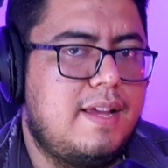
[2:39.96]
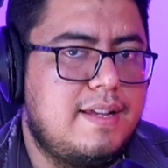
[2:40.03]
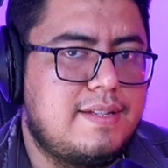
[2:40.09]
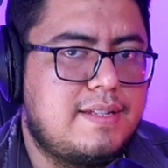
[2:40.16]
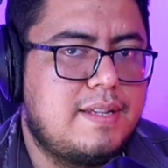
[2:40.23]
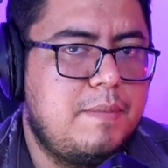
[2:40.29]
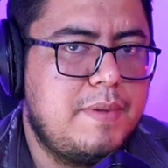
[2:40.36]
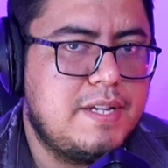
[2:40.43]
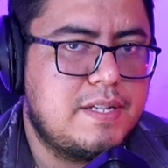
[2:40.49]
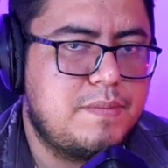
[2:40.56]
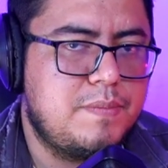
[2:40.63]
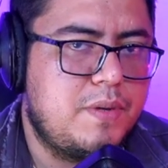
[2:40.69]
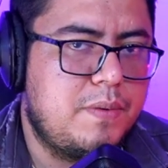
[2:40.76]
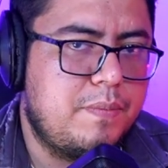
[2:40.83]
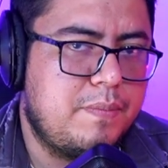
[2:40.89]
de este
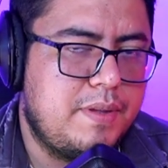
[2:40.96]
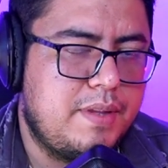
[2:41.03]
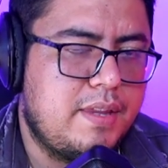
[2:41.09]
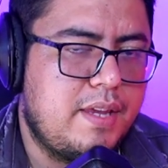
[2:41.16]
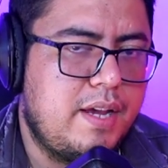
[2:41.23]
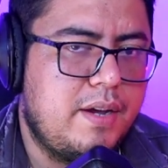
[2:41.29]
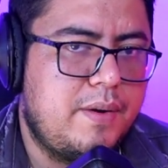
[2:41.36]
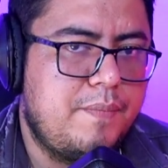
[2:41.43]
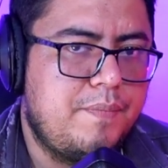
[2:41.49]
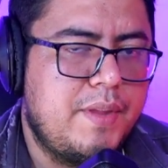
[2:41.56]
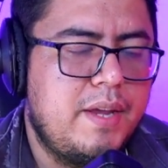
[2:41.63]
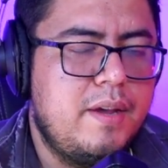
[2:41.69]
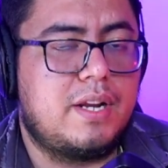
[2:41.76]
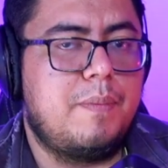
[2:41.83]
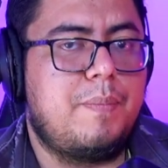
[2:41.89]
mismo video
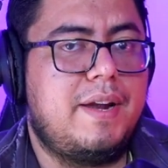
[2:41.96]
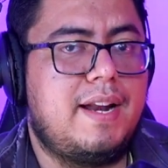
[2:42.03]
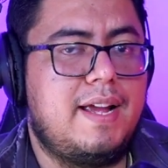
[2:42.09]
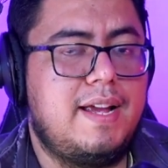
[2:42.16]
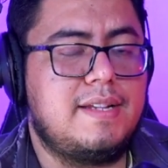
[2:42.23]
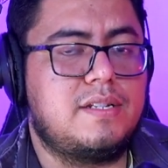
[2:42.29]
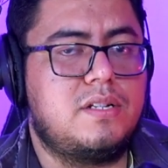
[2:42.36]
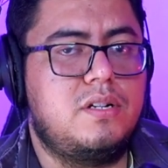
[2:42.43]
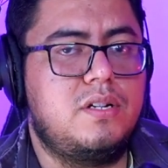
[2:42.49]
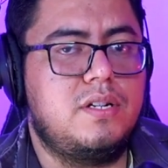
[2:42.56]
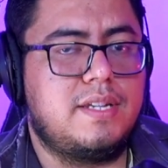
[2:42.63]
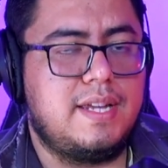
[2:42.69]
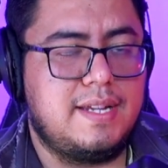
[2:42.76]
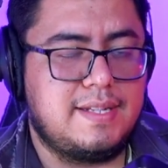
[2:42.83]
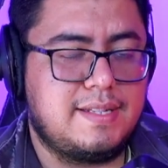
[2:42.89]
porque para eso
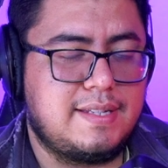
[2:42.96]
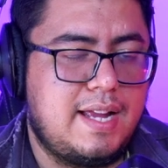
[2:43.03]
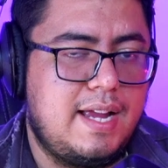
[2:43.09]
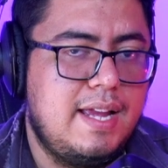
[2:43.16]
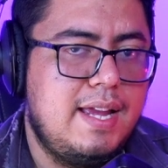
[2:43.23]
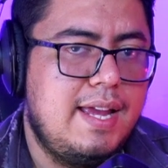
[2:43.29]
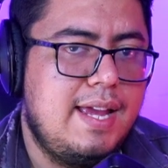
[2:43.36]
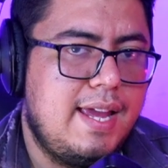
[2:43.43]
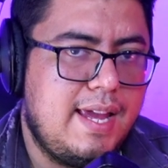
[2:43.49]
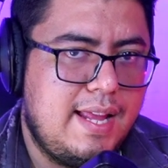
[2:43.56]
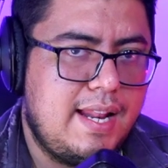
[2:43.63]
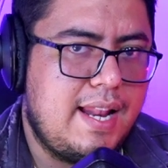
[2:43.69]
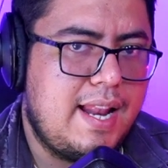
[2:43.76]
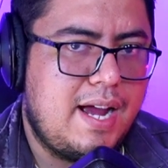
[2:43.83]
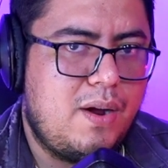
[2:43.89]
ya está
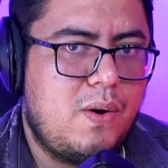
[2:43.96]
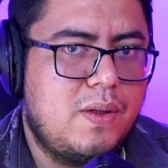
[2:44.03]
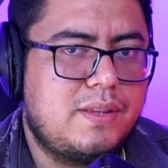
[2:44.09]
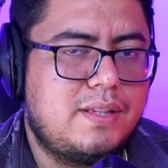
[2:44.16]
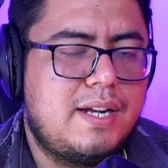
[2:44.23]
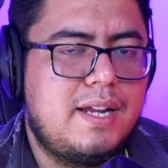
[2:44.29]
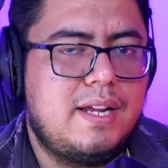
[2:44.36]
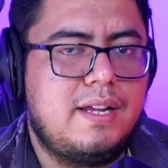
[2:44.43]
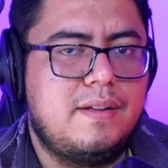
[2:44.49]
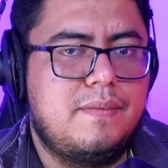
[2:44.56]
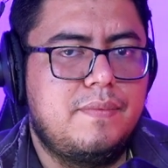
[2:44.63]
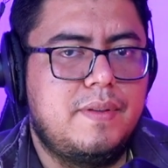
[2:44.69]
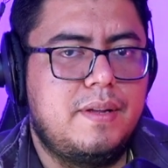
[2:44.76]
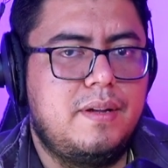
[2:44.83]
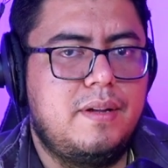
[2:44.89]
en la otra
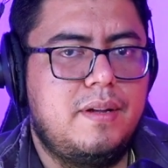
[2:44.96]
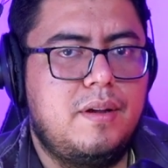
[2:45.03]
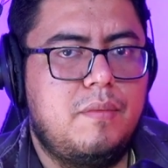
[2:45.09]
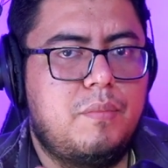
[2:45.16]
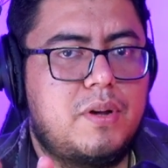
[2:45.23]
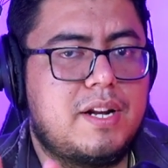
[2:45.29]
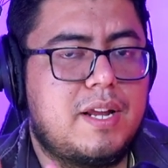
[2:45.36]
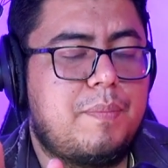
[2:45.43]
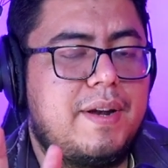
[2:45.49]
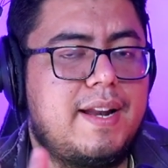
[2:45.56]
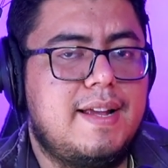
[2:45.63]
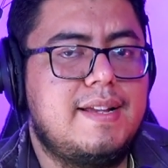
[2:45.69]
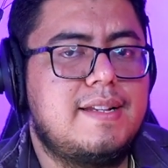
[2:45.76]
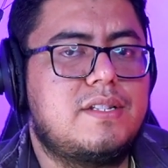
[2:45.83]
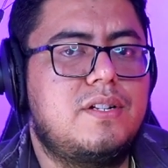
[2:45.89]
porque
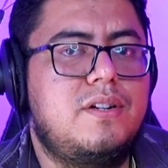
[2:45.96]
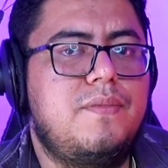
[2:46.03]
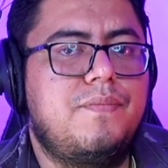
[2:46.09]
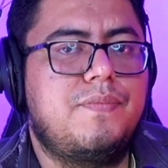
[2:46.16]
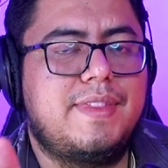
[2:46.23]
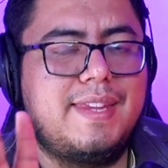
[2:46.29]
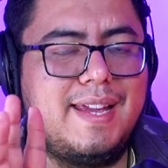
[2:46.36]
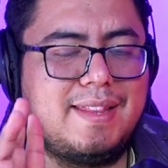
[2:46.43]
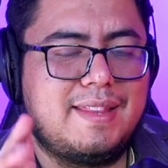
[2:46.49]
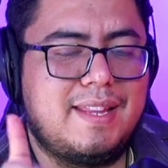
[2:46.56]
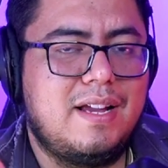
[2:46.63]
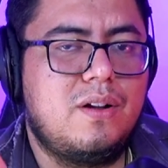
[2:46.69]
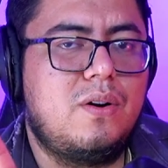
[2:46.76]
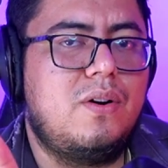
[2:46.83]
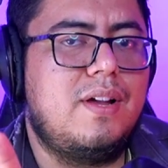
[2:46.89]
para eso ya
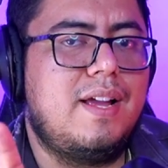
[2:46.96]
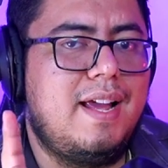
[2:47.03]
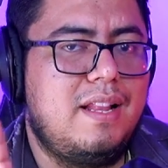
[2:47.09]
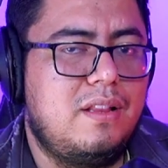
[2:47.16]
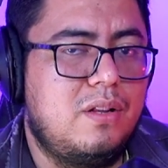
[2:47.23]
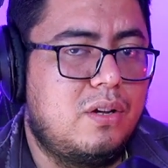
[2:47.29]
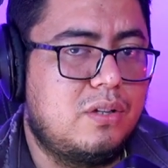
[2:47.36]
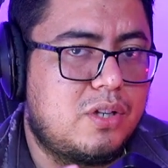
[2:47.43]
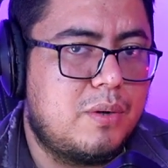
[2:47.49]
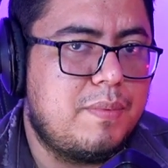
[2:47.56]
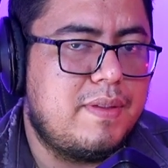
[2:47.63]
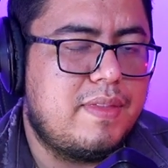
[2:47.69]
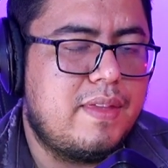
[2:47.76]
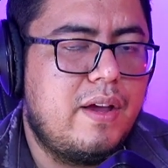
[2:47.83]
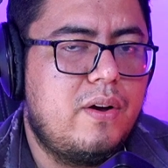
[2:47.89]
tengo el otro
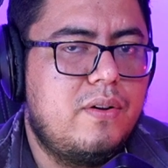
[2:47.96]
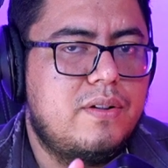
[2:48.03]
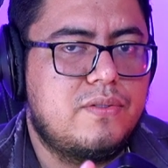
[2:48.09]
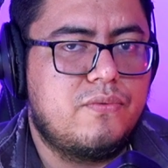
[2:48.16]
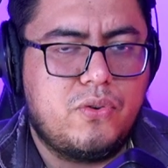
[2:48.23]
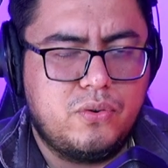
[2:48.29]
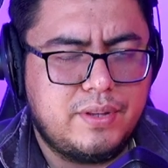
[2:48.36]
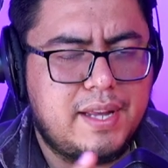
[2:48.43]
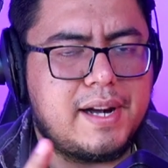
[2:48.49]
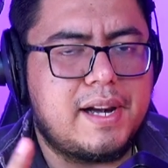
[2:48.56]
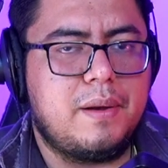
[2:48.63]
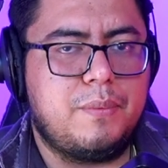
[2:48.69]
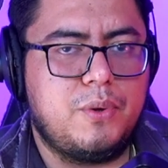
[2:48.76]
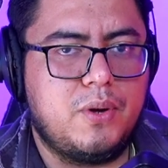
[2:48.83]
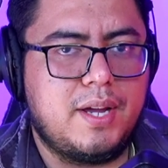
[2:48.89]
video, fue una
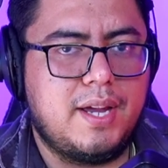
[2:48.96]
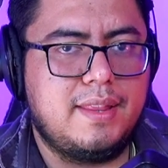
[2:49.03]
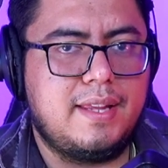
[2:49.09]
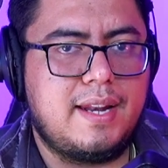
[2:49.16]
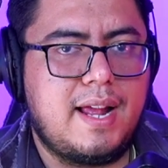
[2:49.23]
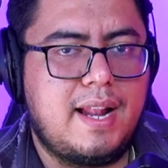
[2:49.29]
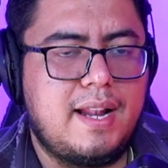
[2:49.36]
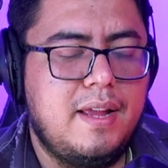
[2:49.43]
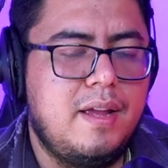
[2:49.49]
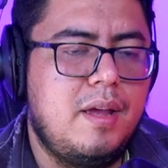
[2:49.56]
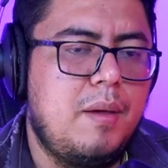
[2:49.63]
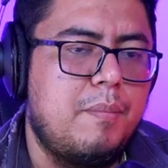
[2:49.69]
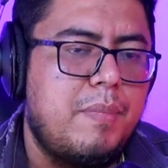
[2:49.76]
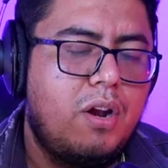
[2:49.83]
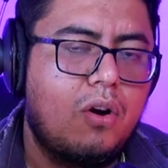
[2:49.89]
review general,
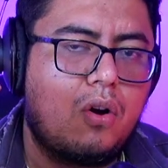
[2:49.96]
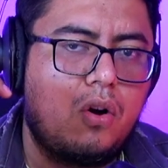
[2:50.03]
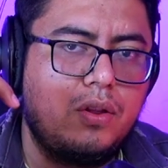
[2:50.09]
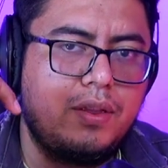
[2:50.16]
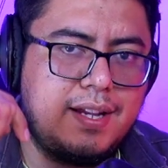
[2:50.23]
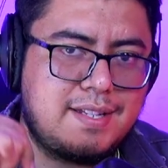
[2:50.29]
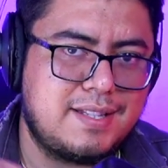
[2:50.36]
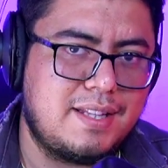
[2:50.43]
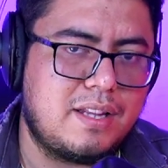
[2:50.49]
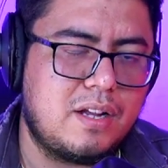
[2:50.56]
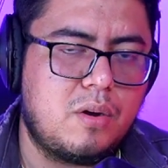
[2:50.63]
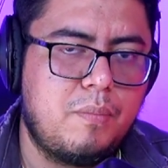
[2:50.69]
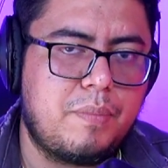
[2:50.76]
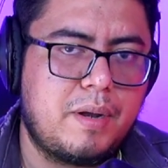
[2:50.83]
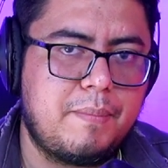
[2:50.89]
pero con este
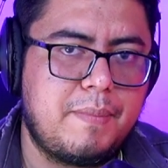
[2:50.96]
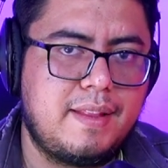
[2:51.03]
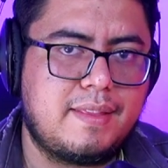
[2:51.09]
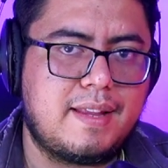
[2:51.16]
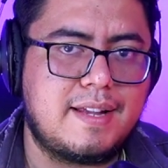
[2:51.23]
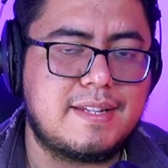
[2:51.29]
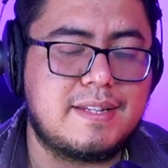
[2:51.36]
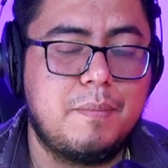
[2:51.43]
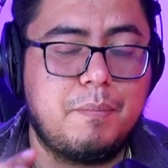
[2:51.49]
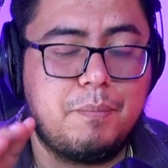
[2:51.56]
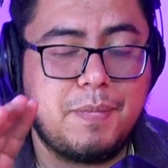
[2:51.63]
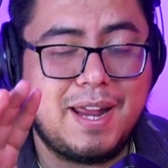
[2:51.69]
te complementas.